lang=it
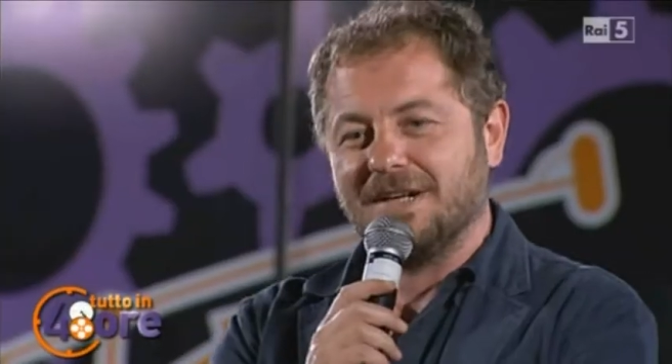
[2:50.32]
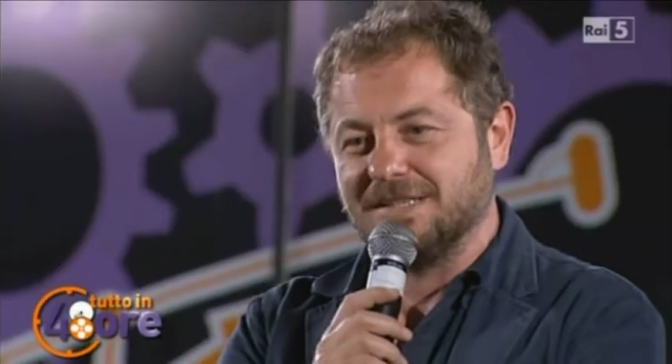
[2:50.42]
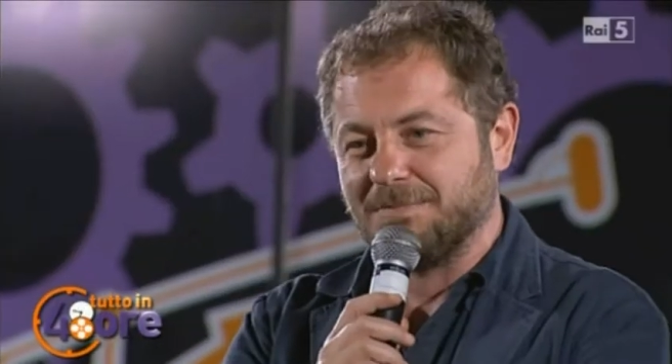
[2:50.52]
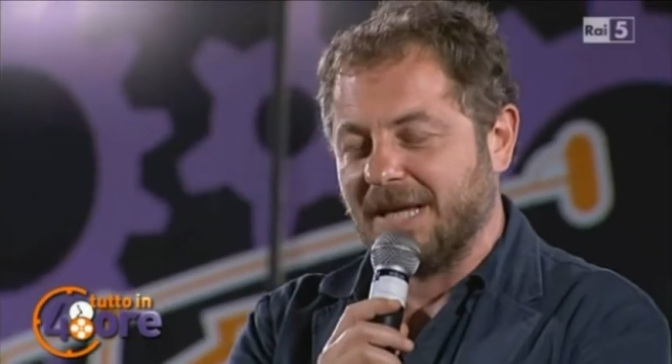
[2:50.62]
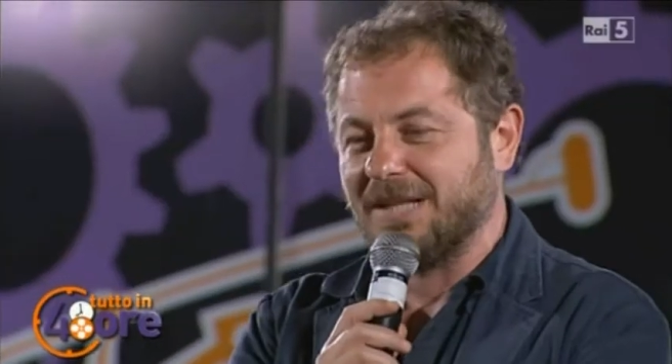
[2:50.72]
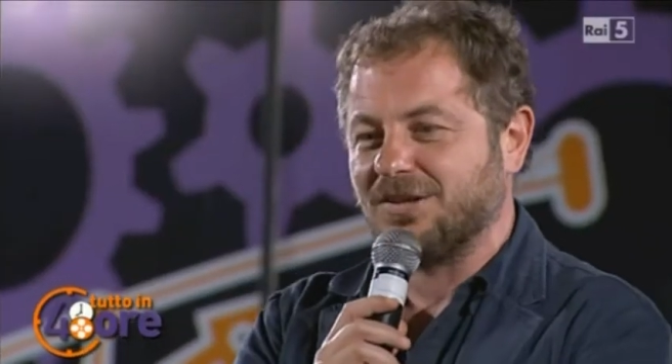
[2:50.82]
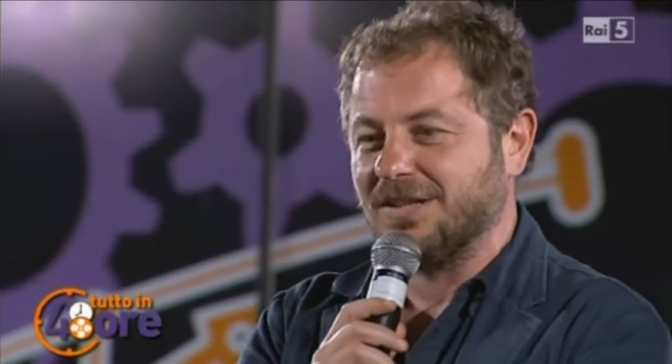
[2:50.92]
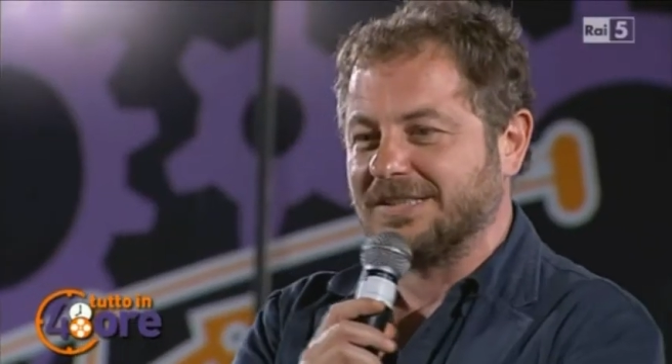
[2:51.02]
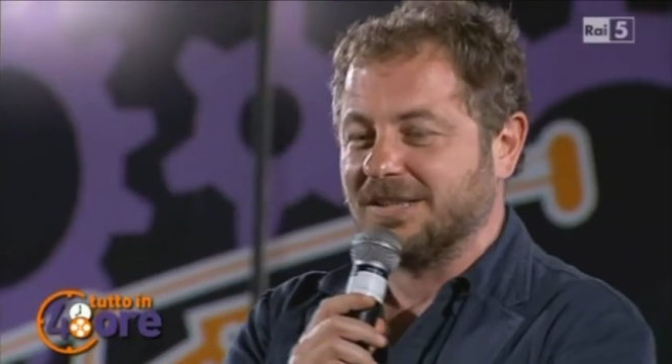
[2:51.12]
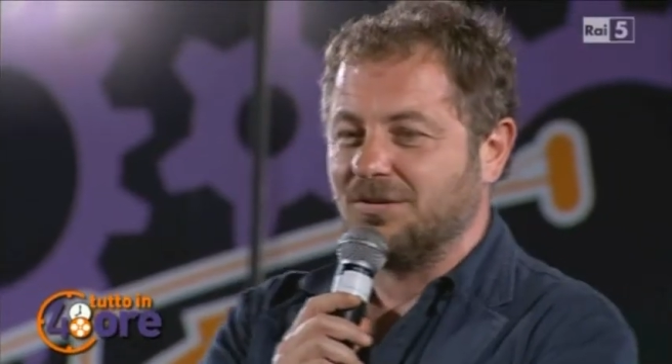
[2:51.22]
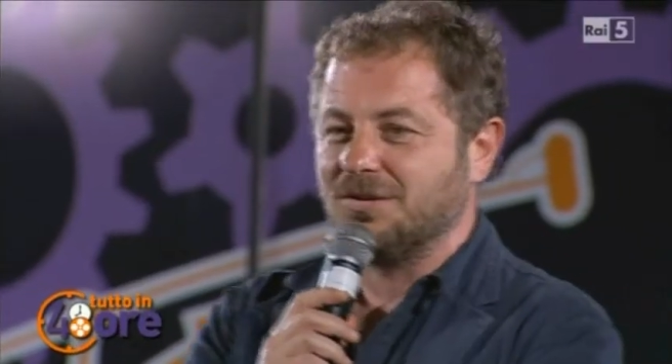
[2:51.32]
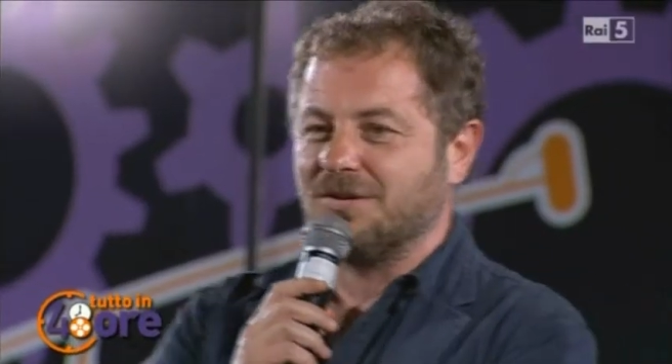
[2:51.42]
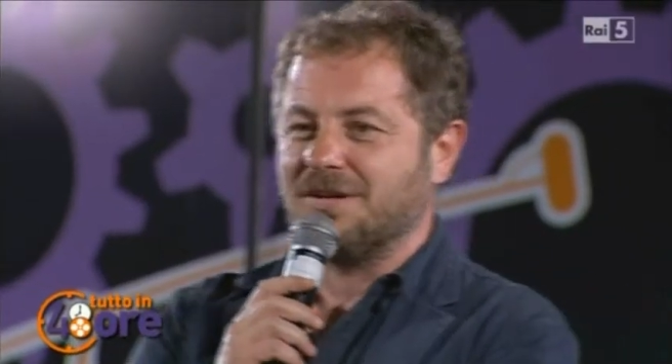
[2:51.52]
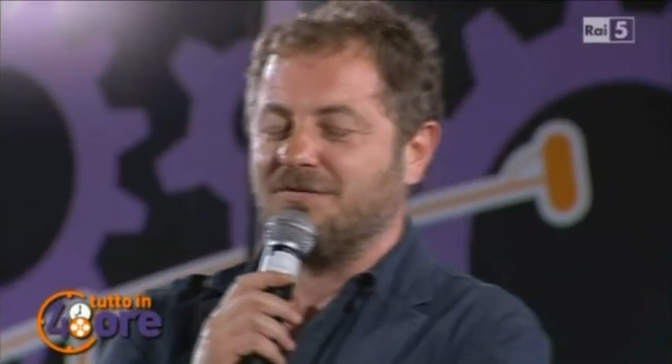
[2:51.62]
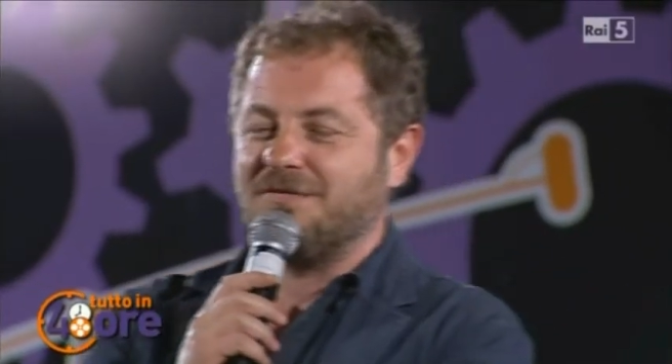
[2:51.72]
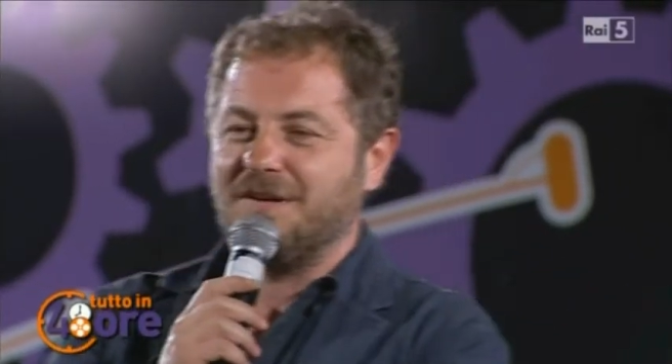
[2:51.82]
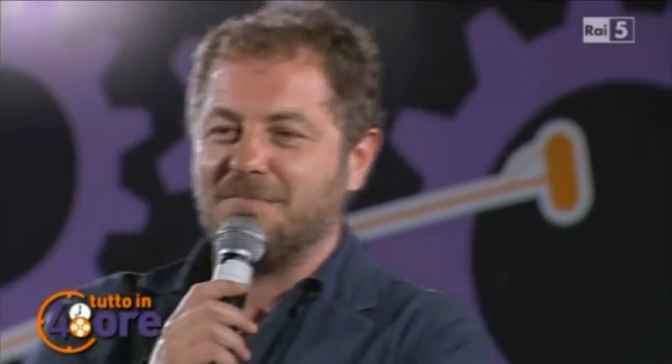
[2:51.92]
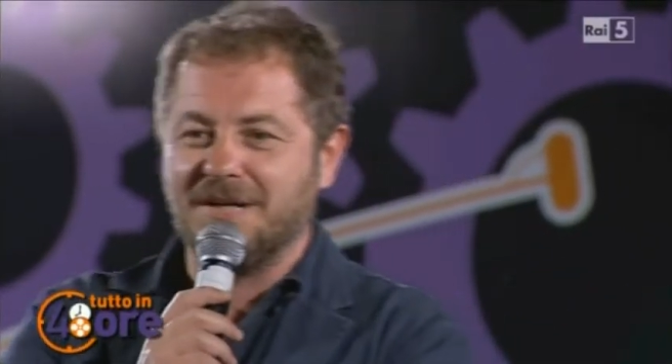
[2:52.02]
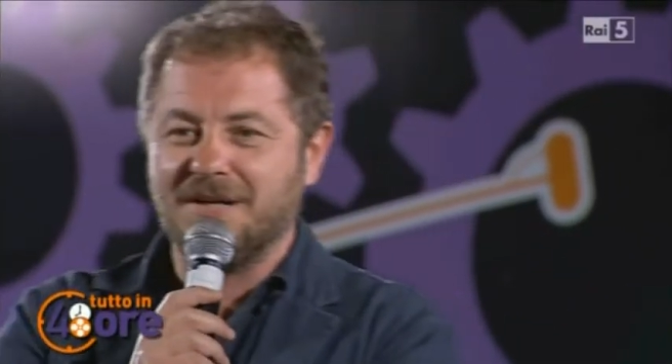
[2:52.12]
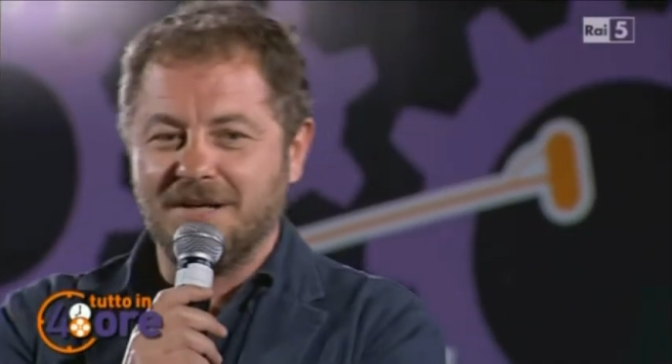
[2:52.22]
rispetto al secondo che è un
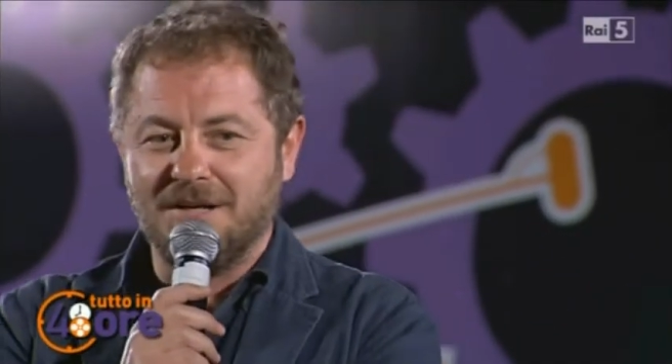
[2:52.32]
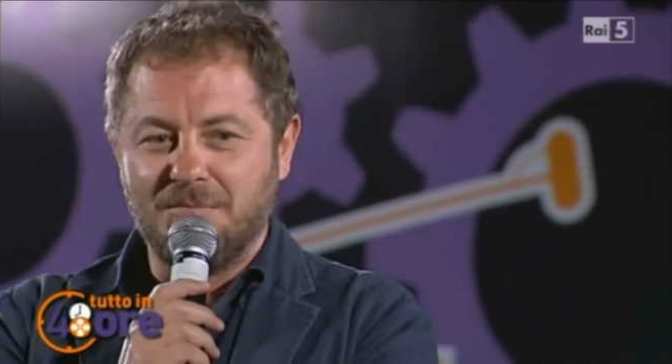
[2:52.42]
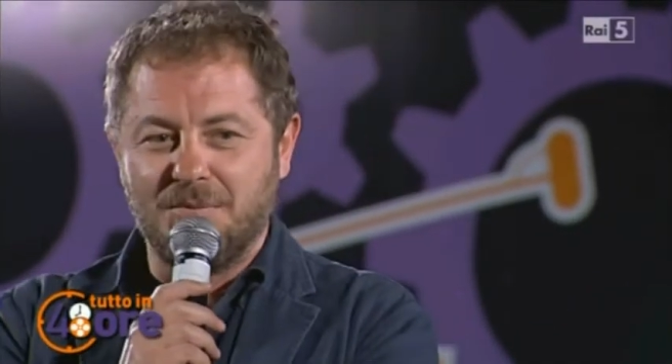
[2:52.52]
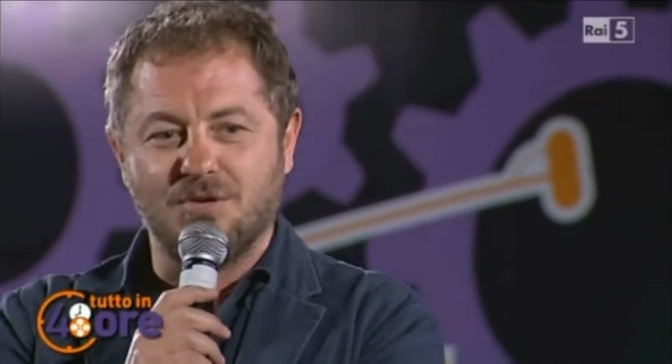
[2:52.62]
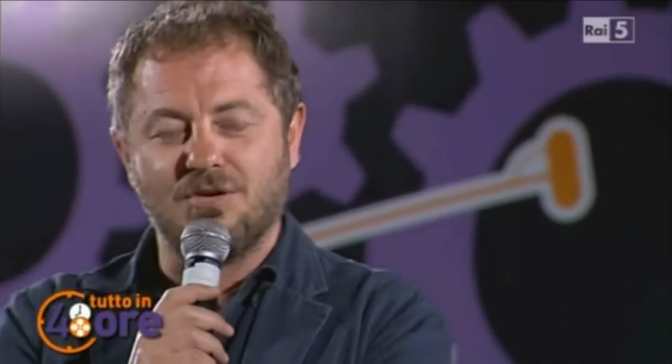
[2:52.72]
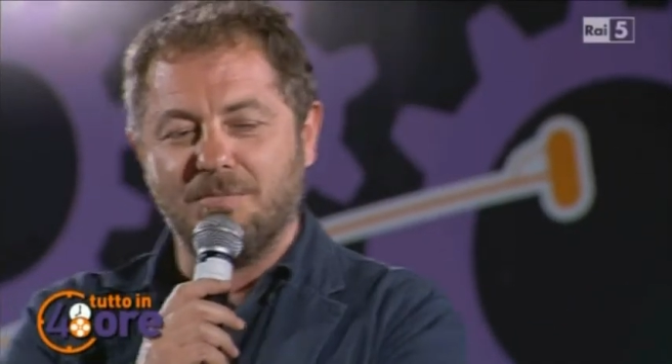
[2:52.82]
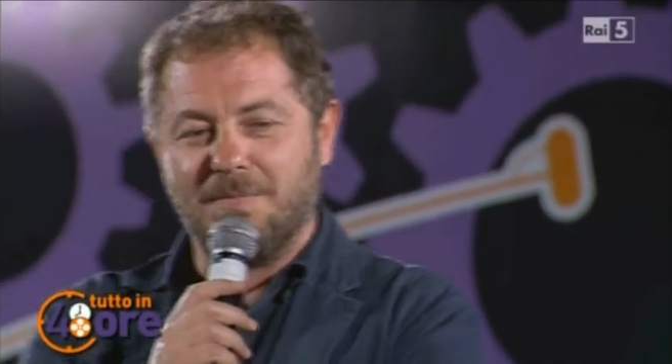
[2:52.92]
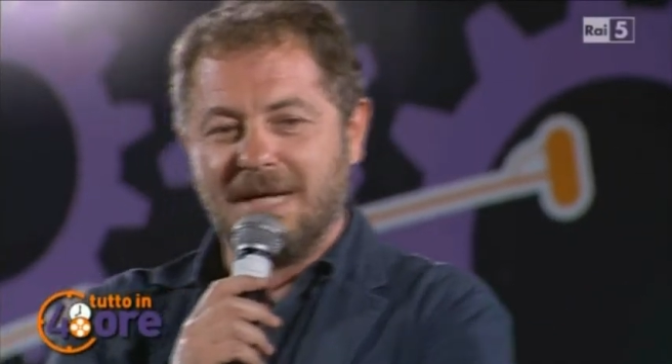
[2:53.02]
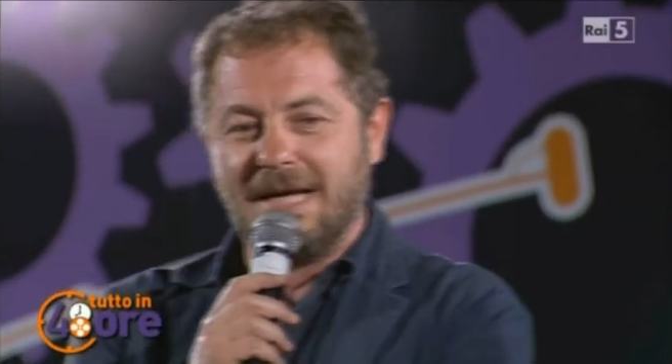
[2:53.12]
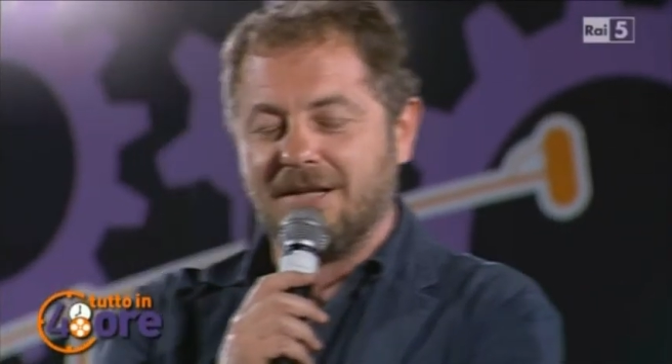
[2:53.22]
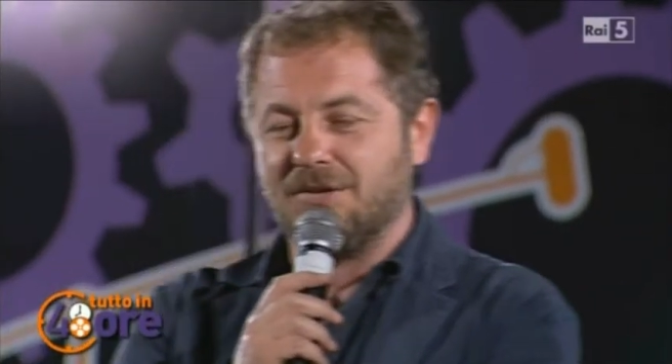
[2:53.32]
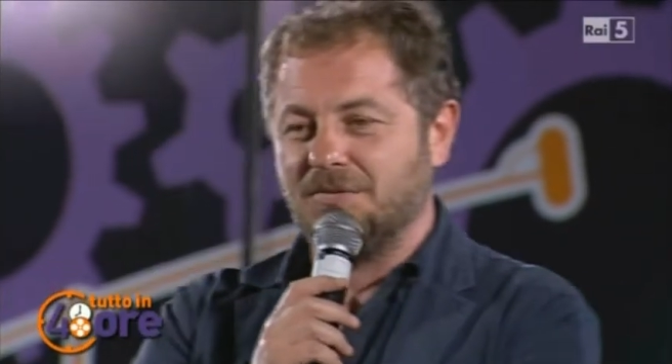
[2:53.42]
film più completo.